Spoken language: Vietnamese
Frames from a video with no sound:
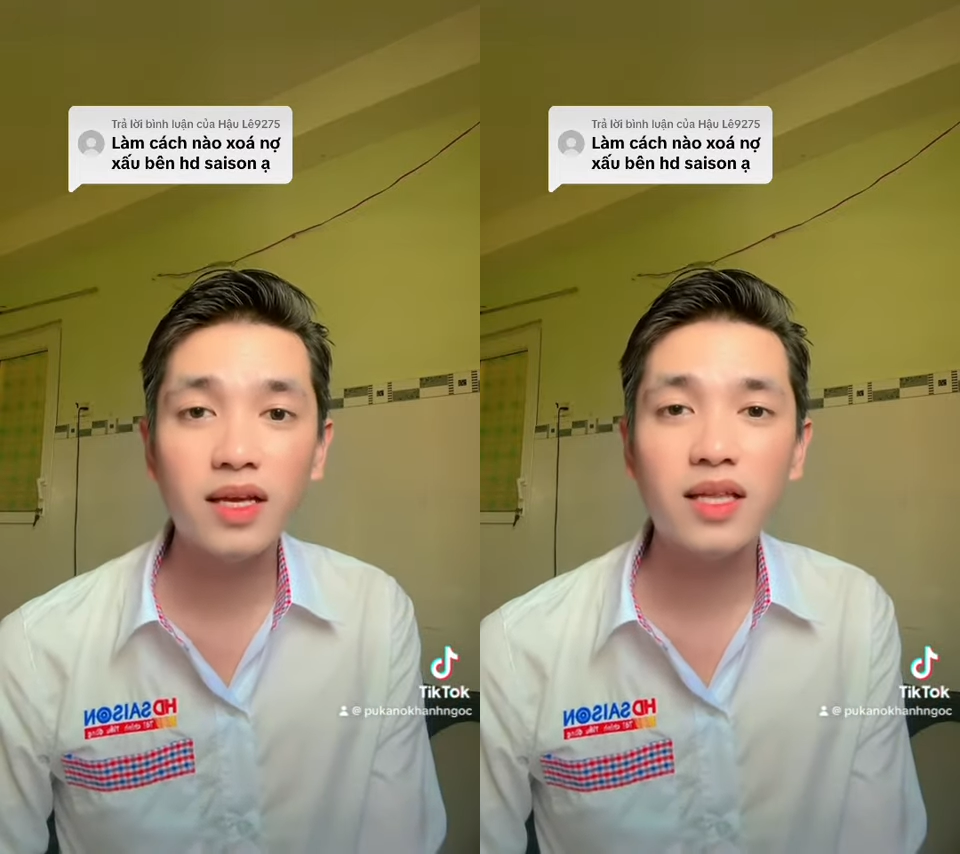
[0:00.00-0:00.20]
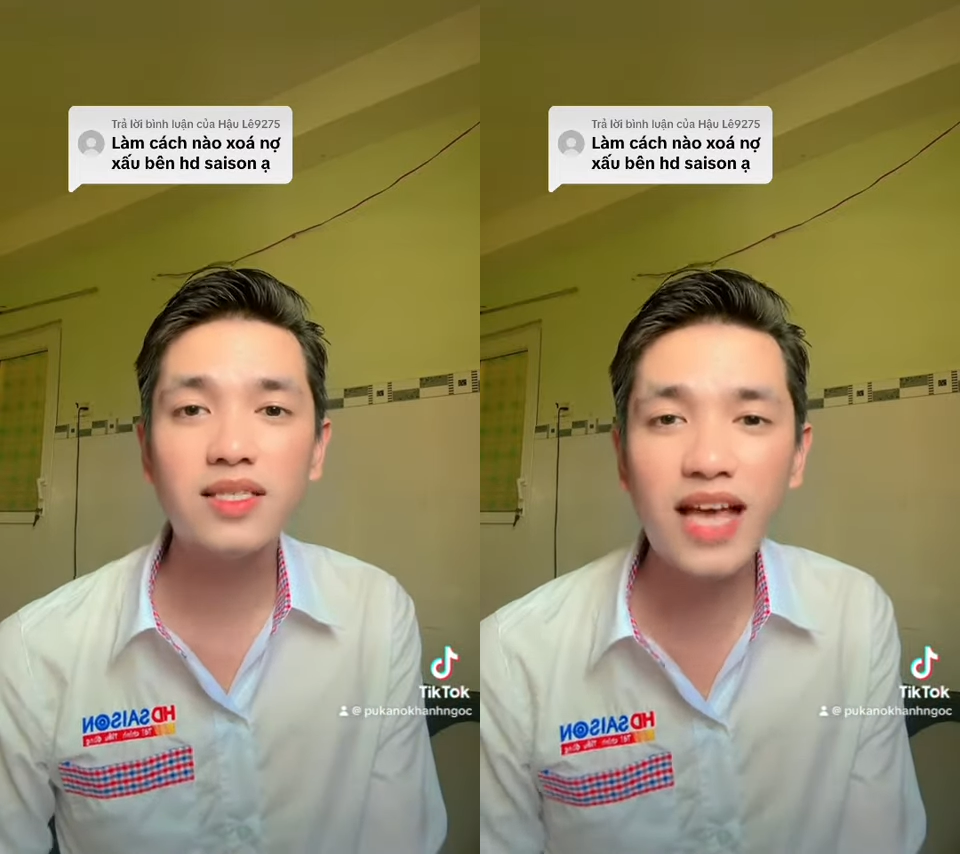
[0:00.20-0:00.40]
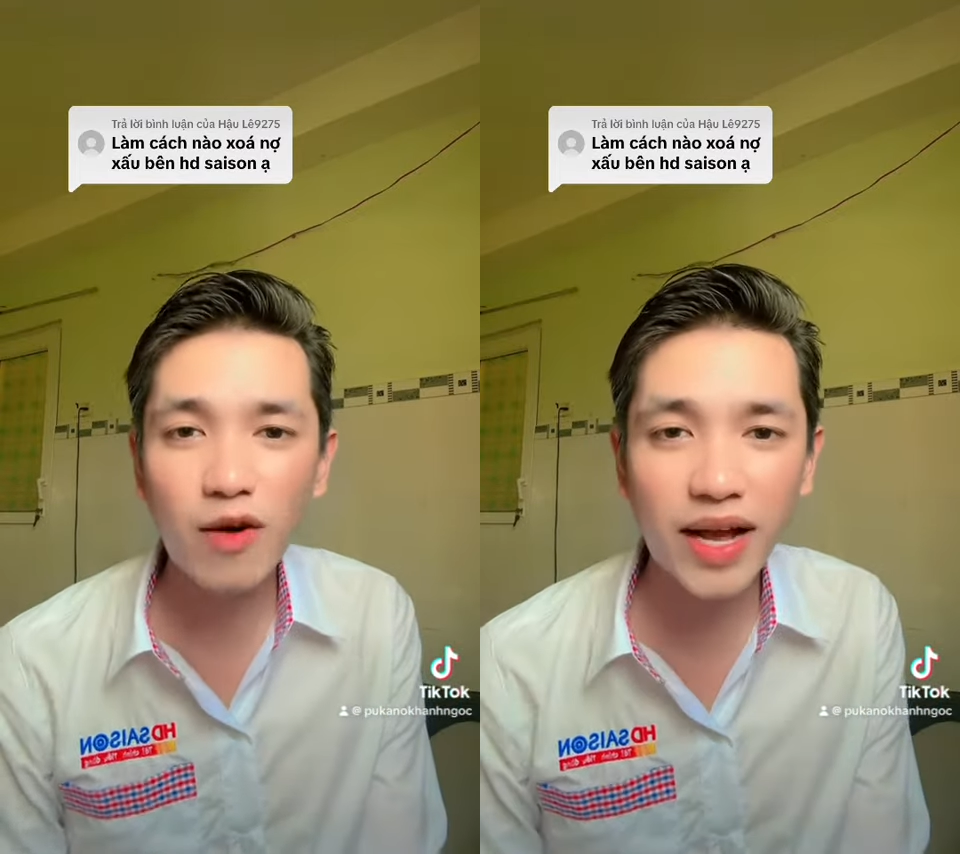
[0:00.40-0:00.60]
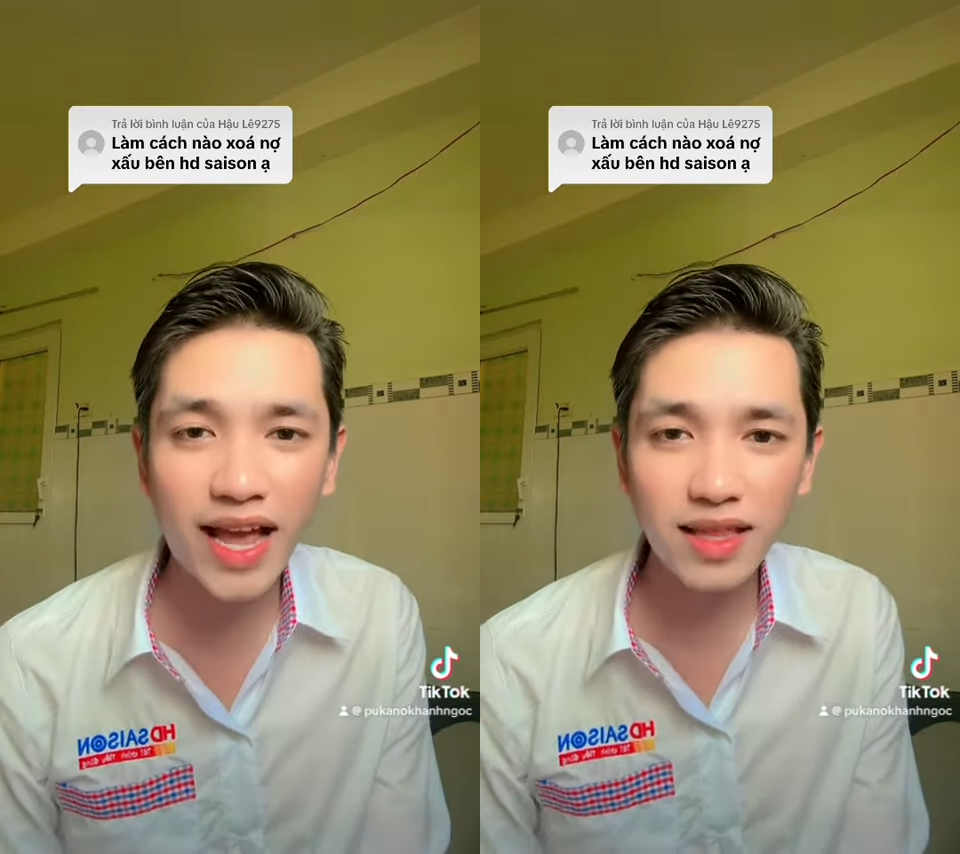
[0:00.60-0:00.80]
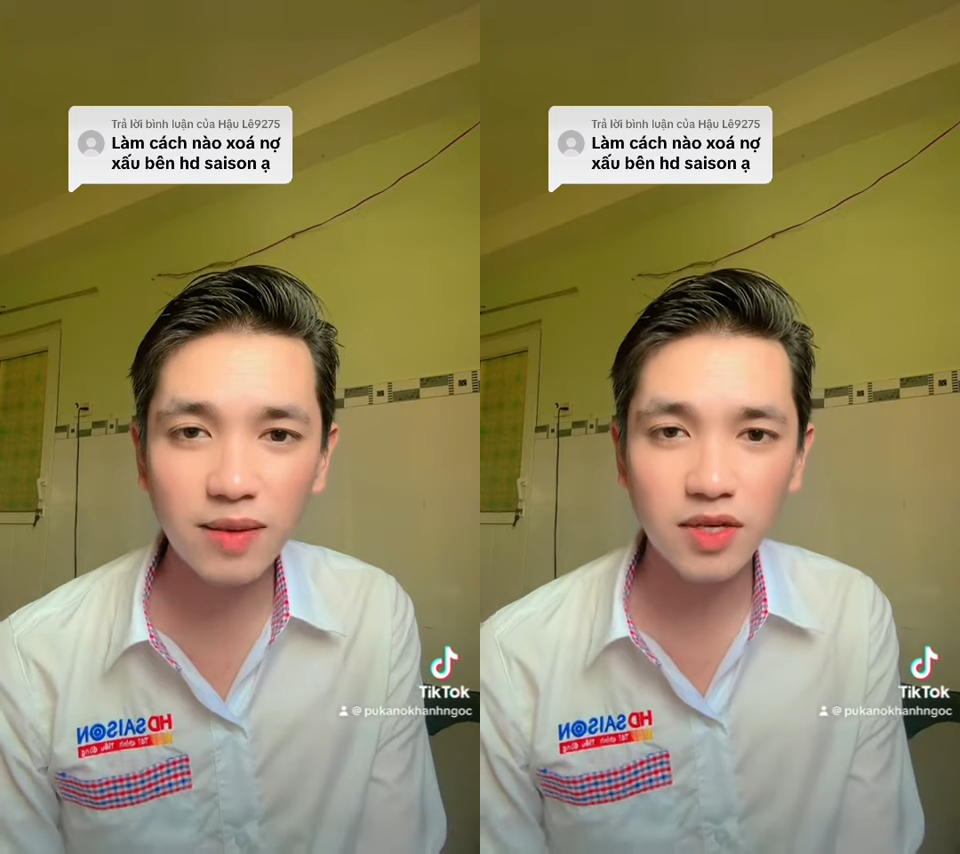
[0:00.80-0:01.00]
thì sao mà
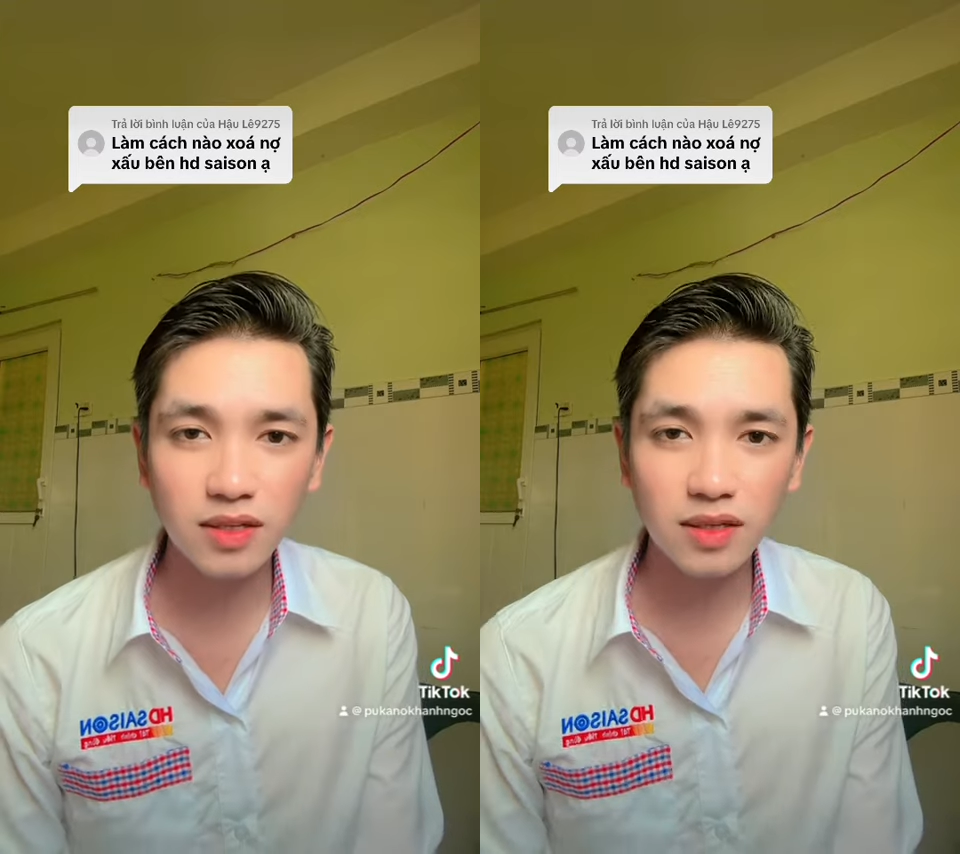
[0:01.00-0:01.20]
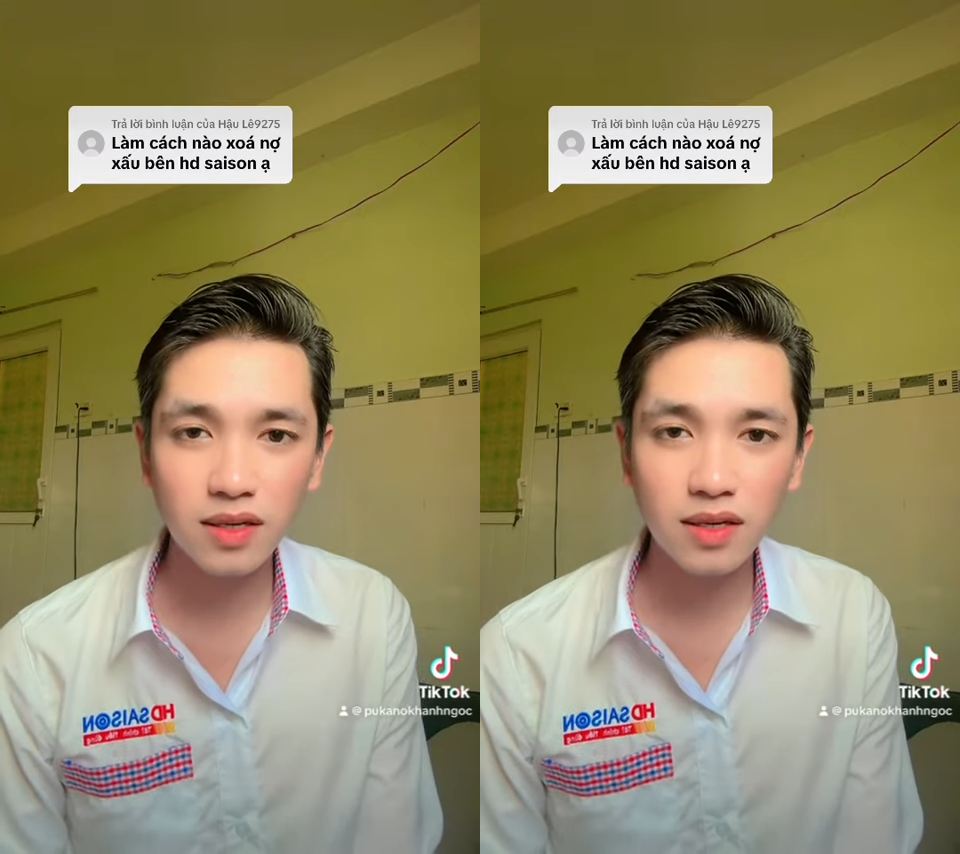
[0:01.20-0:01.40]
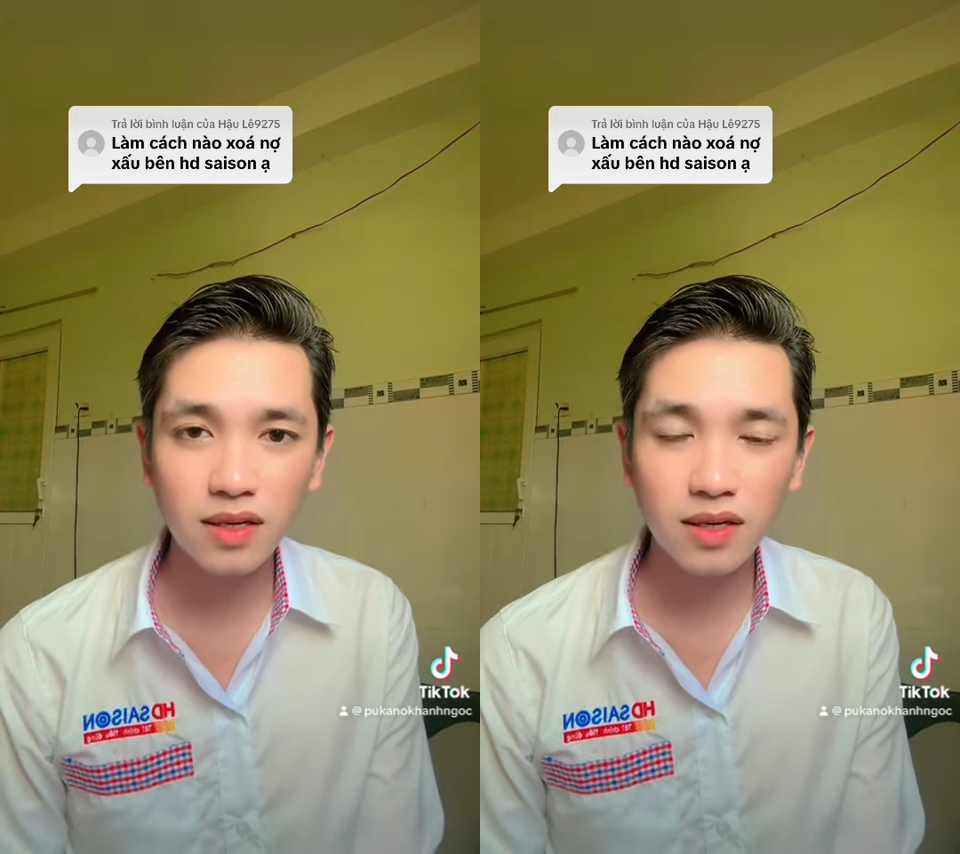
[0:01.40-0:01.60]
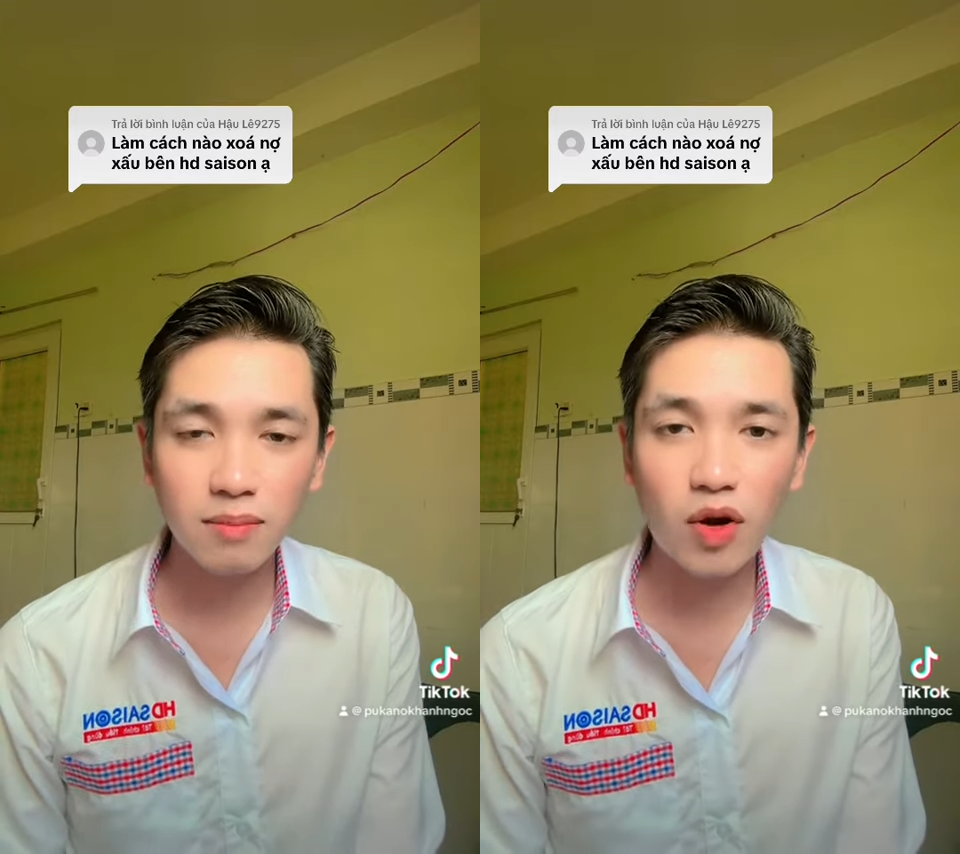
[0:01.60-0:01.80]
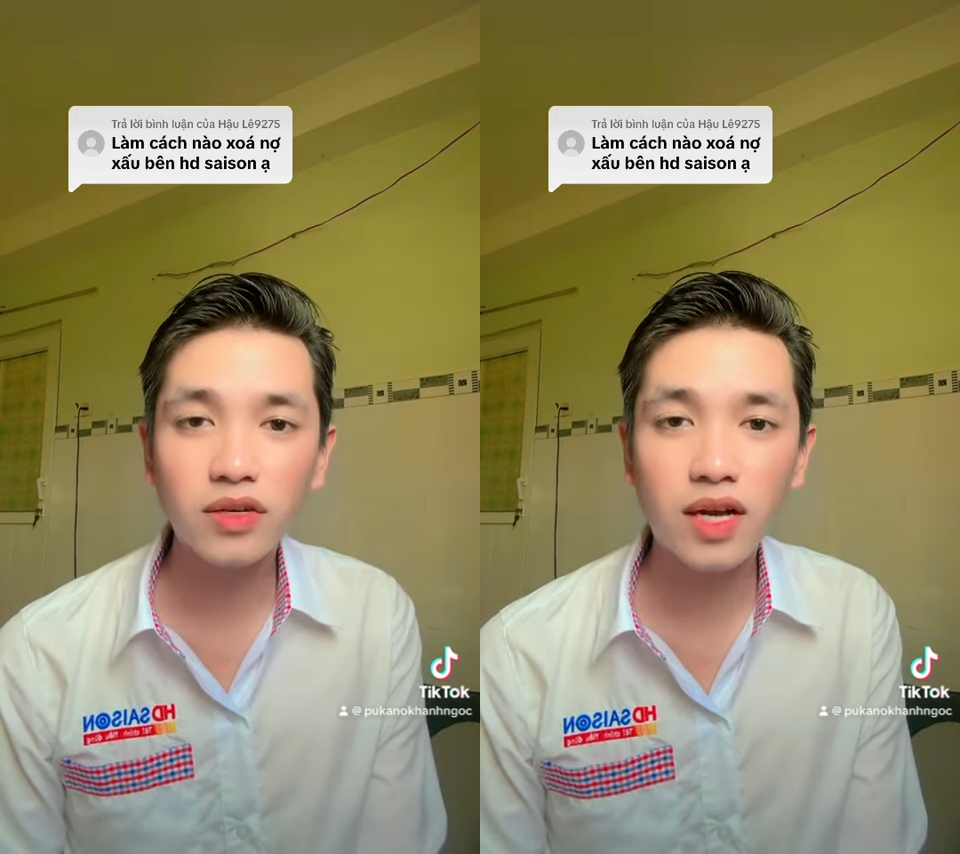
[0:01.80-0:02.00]
can thiệp được mọi người